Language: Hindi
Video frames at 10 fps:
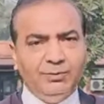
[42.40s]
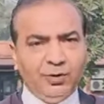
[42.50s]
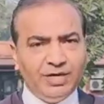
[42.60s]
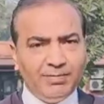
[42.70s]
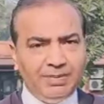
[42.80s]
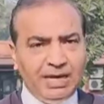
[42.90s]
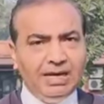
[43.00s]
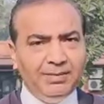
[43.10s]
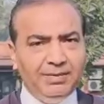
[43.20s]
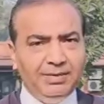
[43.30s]
अब जो ये बिल
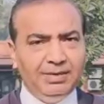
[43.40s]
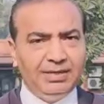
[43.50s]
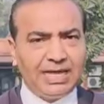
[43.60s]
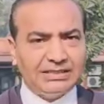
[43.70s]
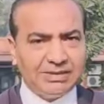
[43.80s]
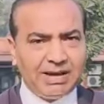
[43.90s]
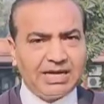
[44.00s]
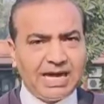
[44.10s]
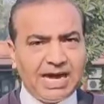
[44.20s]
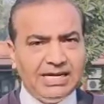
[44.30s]

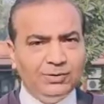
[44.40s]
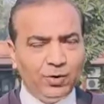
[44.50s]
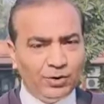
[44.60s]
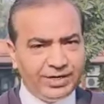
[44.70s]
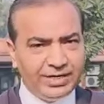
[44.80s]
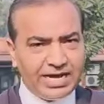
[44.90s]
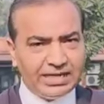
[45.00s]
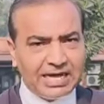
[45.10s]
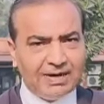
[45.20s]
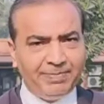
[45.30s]
राज्यसभा का है जो वोटिंग के
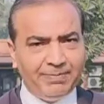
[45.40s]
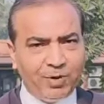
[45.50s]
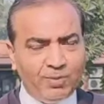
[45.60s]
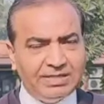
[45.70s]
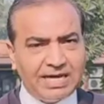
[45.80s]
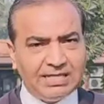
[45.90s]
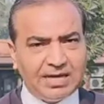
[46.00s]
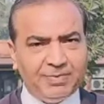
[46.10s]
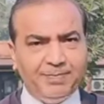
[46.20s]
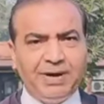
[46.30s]
आधार पे बहुमत के
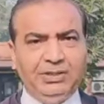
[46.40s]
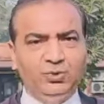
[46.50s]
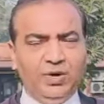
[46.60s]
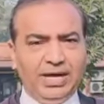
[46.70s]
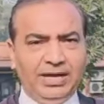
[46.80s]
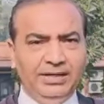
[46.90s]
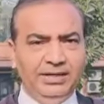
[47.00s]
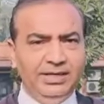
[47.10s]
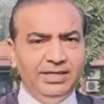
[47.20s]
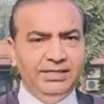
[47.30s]
आधार पे पास हुआ है
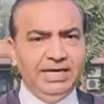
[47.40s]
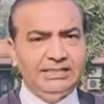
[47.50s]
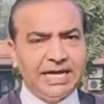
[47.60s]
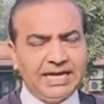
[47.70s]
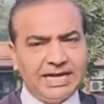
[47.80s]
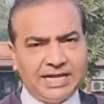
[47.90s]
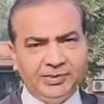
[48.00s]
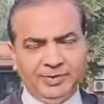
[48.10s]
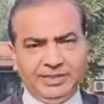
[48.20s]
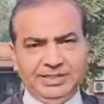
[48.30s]
ये जाएगा
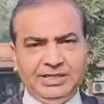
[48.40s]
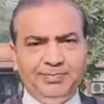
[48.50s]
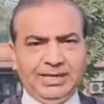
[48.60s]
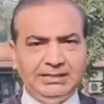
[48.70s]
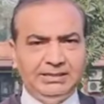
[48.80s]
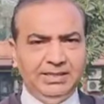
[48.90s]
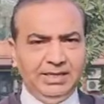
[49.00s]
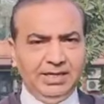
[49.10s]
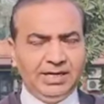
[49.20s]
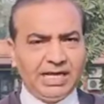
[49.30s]
राष्ट्रपति जी के पास
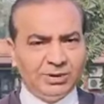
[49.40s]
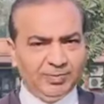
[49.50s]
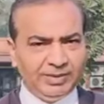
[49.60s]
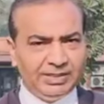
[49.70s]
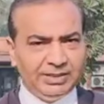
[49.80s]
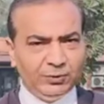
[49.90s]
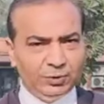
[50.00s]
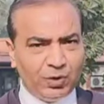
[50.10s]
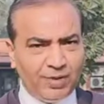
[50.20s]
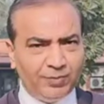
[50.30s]
राष्ट्रपति जी
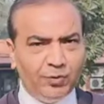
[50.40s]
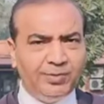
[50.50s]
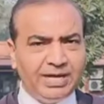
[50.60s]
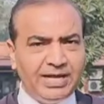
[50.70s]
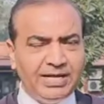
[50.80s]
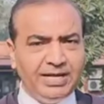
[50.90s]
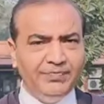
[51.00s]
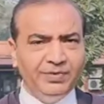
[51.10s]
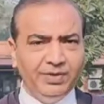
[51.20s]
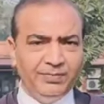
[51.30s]
उसको अप्रूव करेंगी
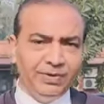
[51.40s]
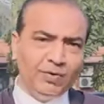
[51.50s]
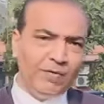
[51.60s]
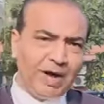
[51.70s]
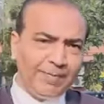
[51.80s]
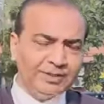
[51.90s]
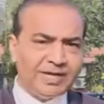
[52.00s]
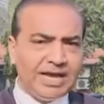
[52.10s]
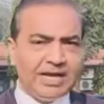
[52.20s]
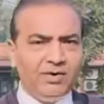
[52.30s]
फिर वो वापस
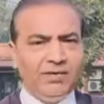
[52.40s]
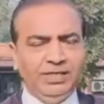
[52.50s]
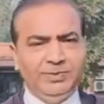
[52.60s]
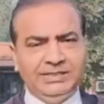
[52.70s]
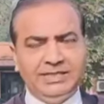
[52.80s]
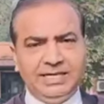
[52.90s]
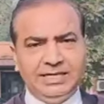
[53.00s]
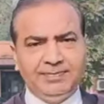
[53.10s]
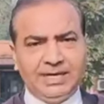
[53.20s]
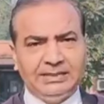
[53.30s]
आएगा वाइस प्रेसिडेंट
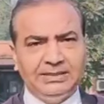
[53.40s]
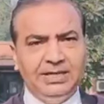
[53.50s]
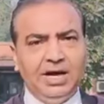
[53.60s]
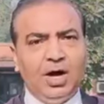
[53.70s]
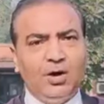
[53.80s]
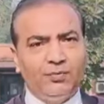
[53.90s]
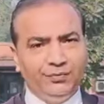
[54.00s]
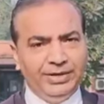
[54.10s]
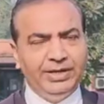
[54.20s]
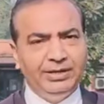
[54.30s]
के पास और
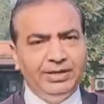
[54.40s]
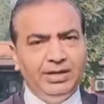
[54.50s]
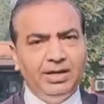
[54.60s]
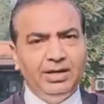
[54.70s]
फिर